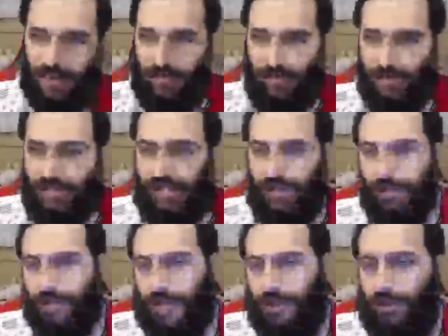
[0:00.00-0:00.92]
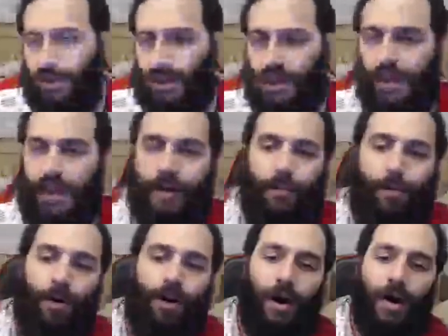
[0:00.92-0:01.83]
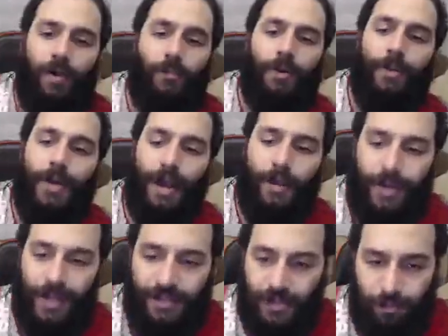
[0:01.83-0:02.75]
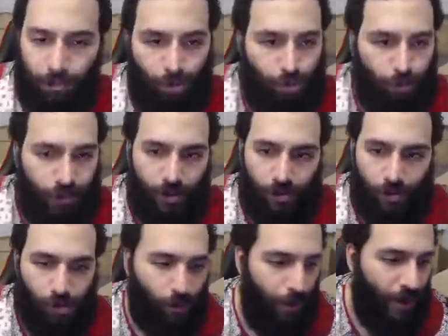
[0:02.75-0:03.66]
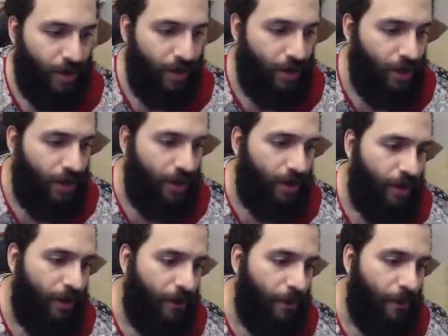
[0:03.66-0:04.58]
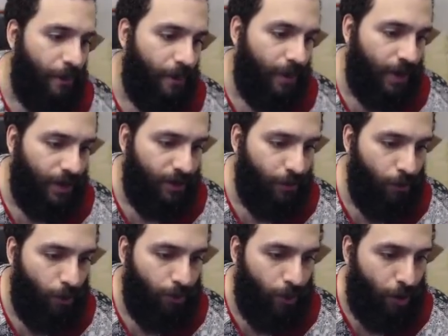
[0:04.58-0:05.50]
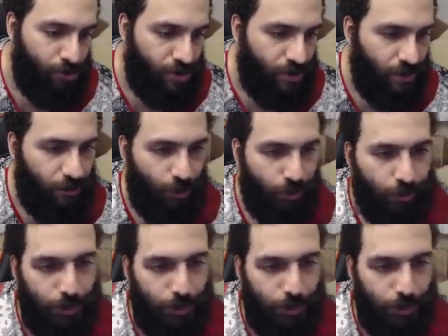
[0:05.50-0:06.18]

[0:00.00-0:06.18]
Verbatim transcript: você não tem o que... Porra, primeiramente, pô, tomei no cu, mas... Cadê o meu mouse? Pronto.